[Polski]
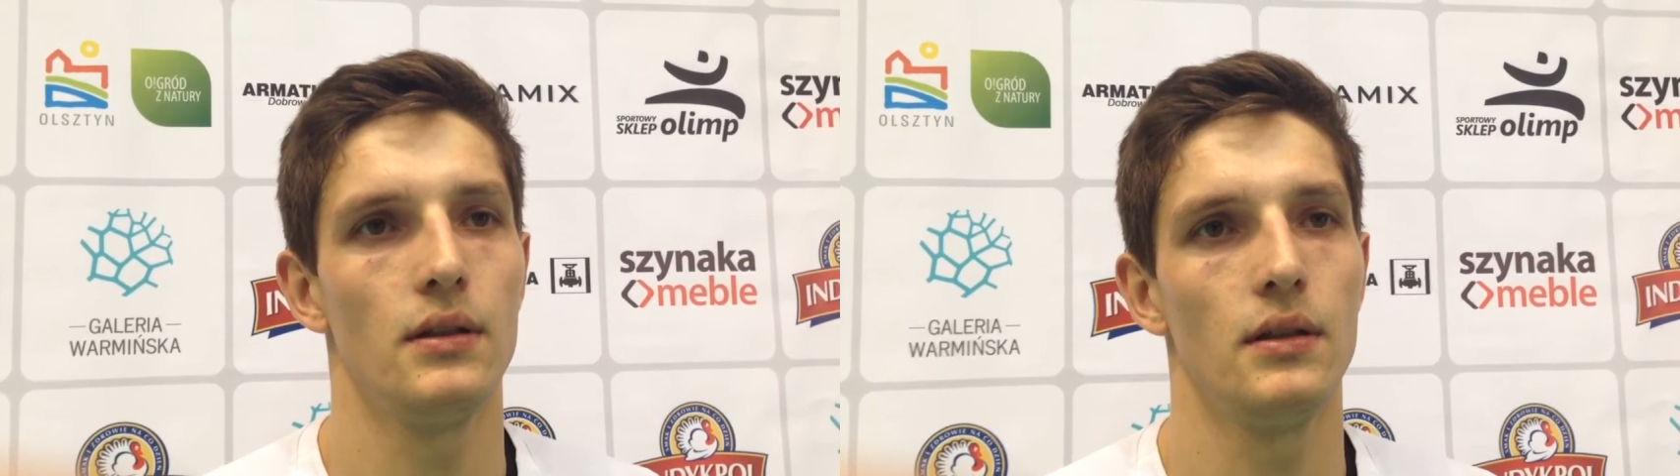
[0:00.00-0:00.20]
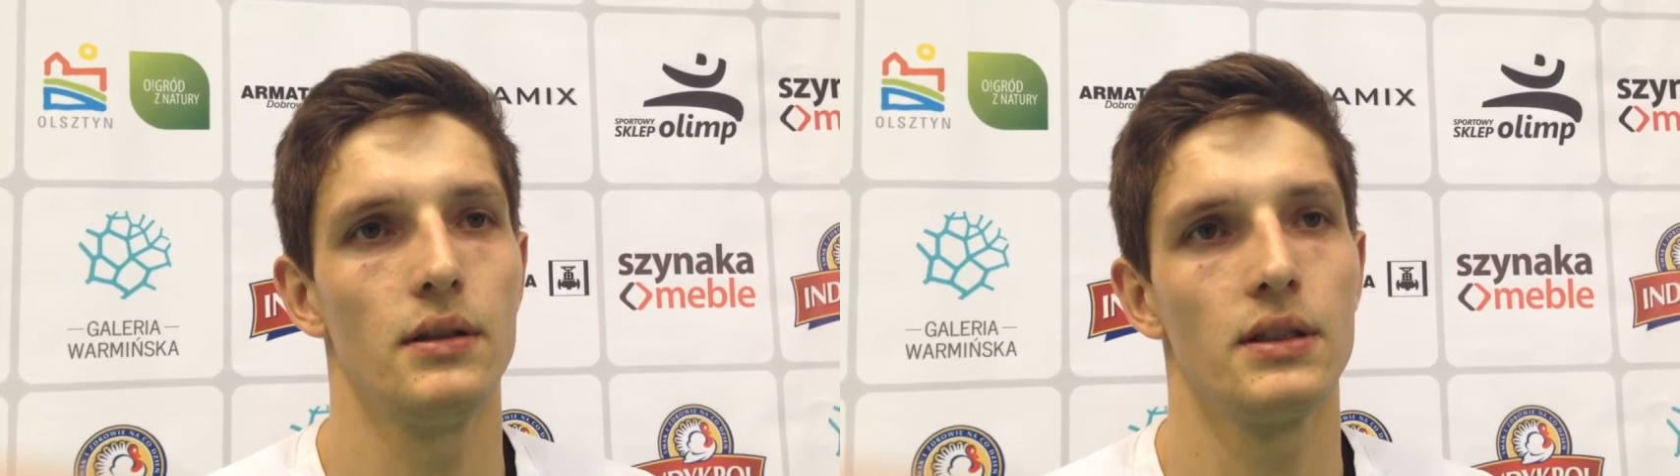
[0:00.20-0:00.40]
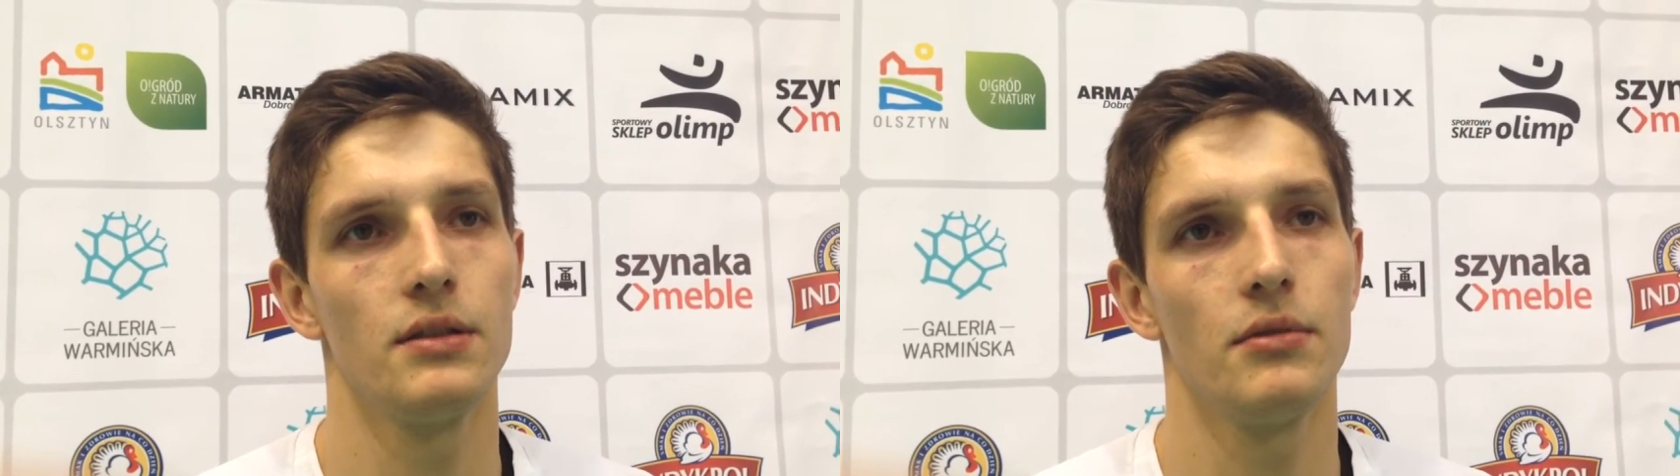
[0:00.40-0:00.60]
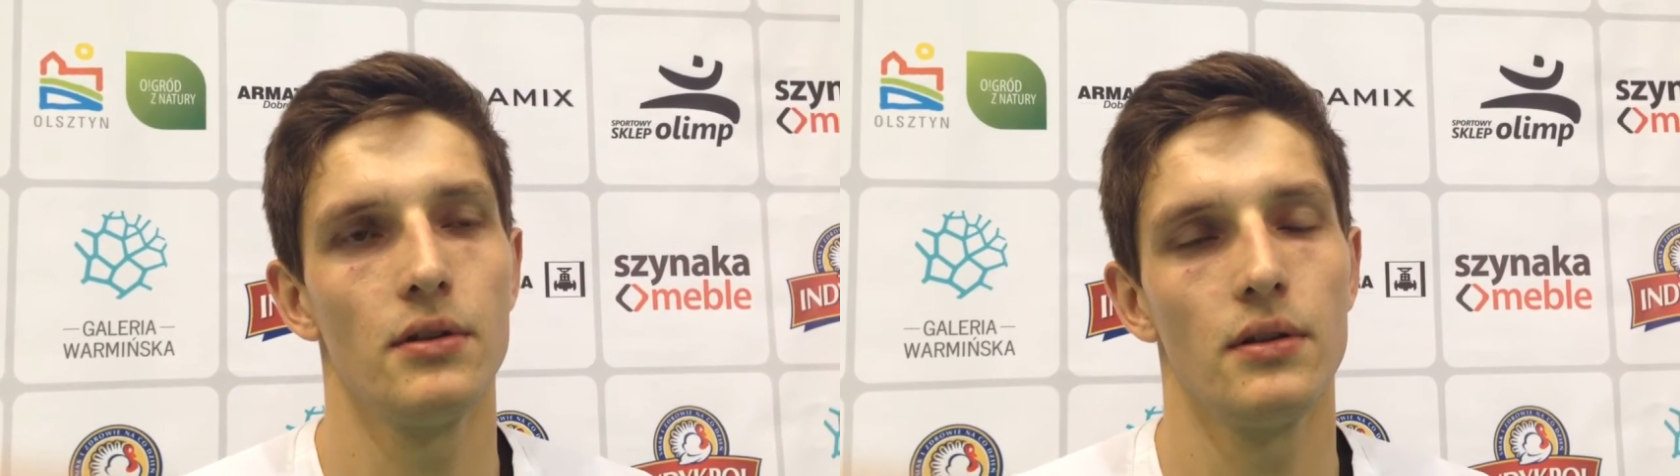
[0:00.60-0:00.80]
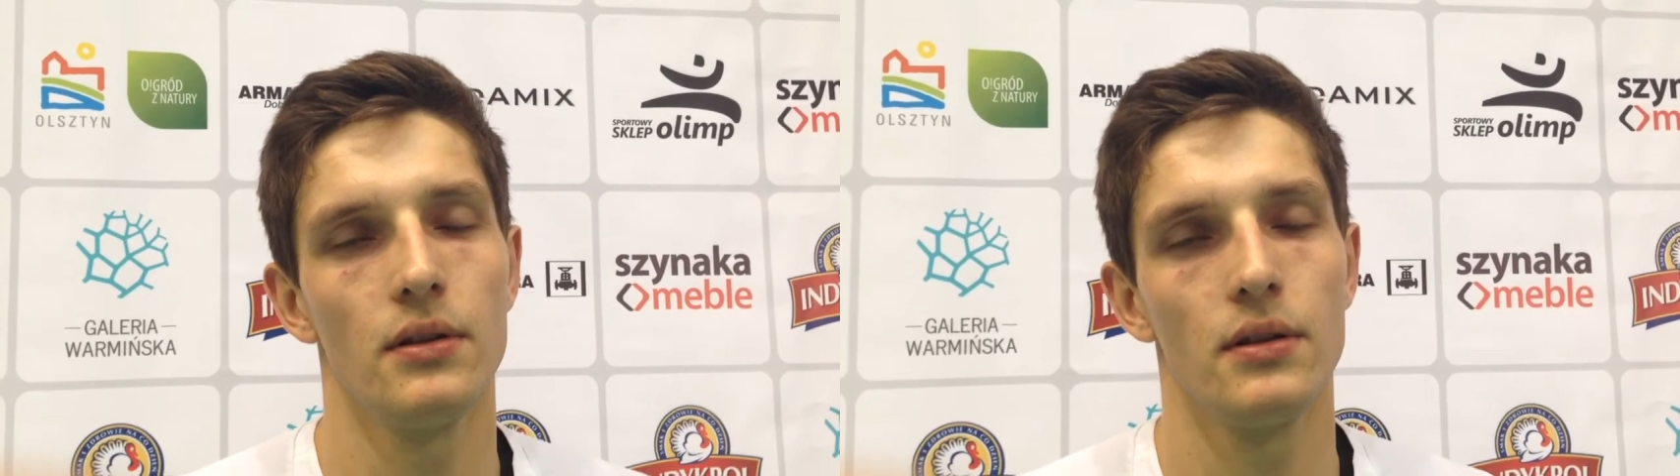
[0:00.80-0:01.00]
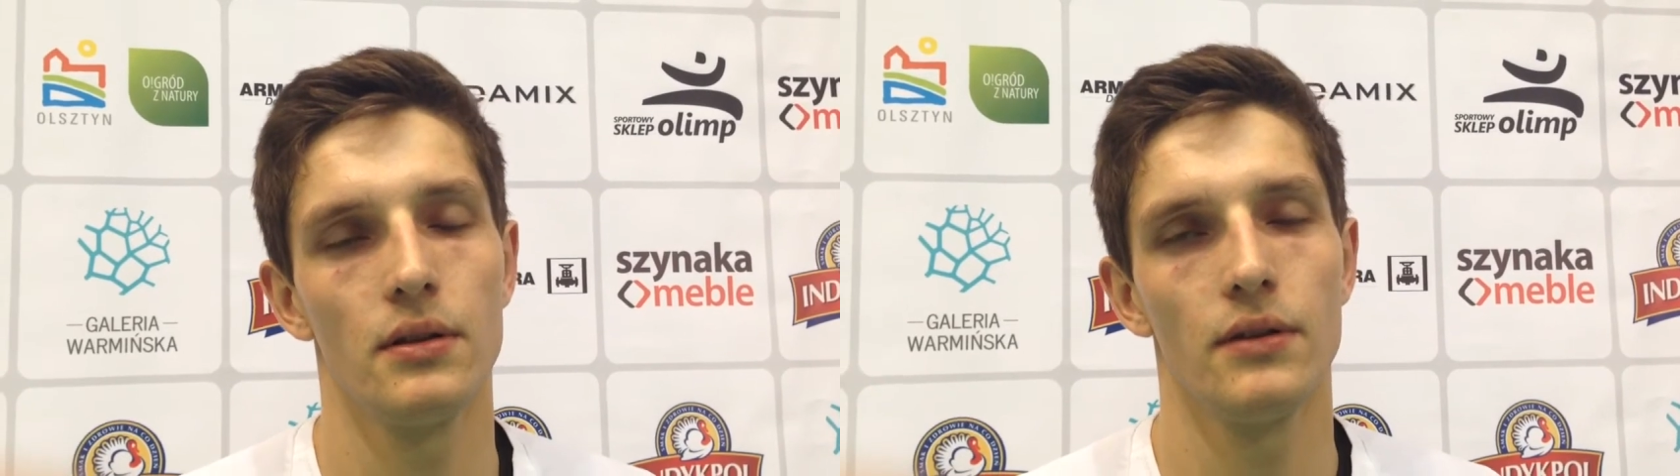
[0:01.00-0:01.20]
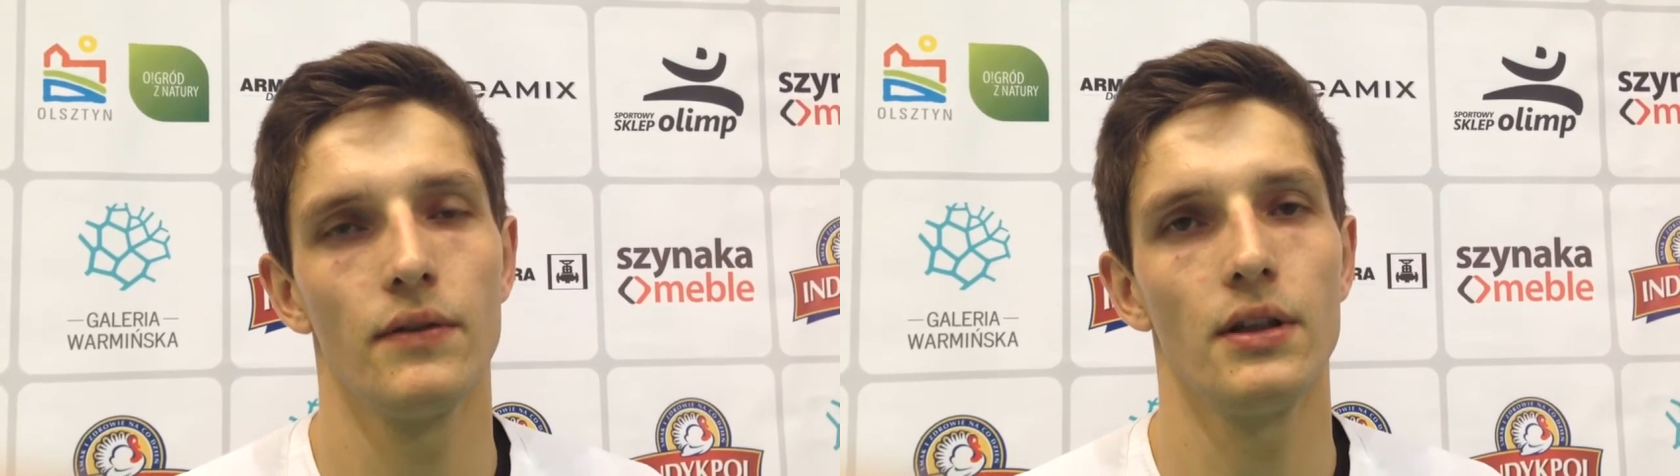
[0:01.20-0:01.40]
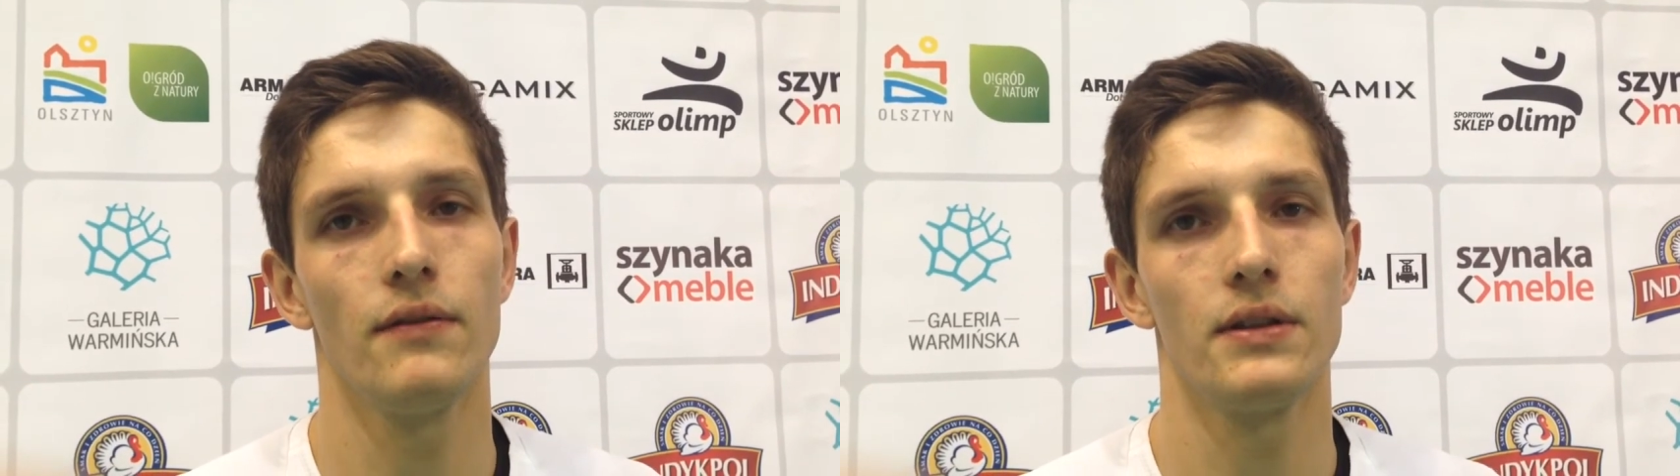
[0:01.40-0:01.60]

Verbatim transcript: i zaczniemy wygrywać